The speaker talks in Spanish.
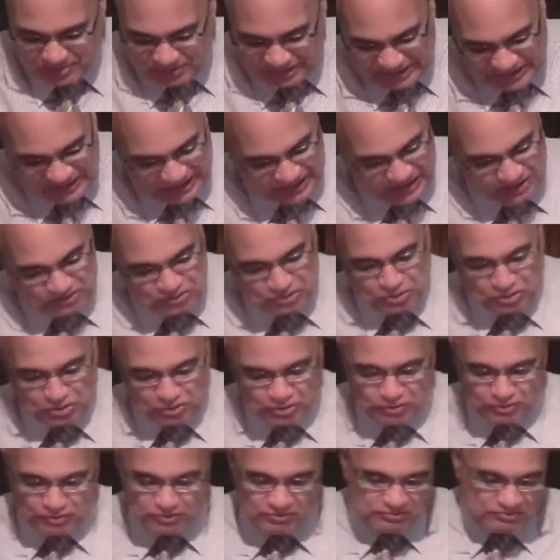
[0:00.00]
manera que
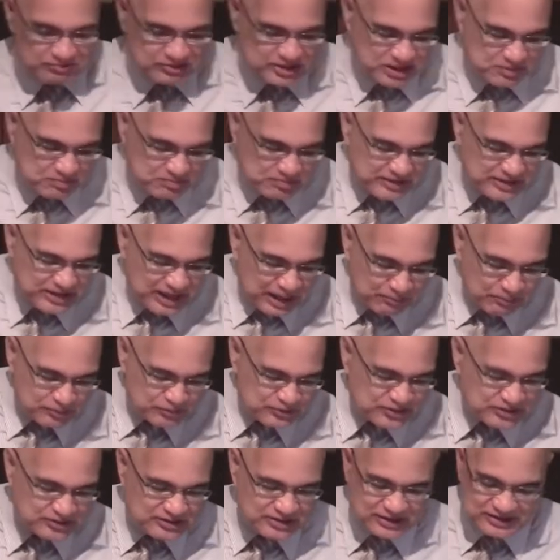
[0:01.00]
no
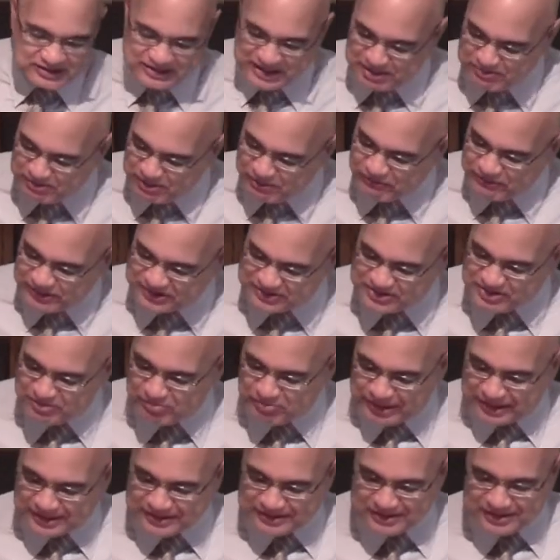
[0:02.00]
despidamos este tema
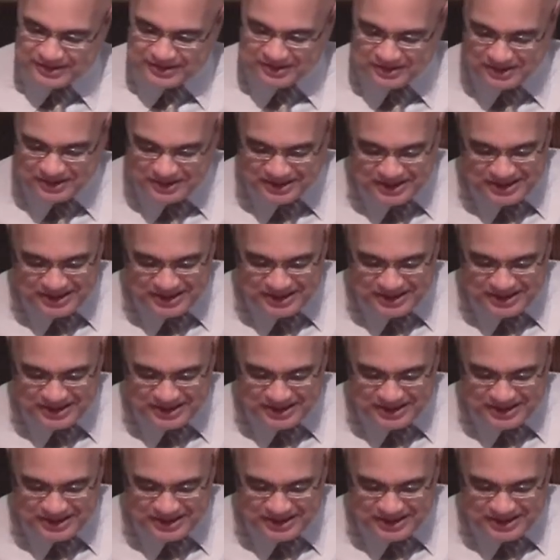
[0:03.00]
fácilmente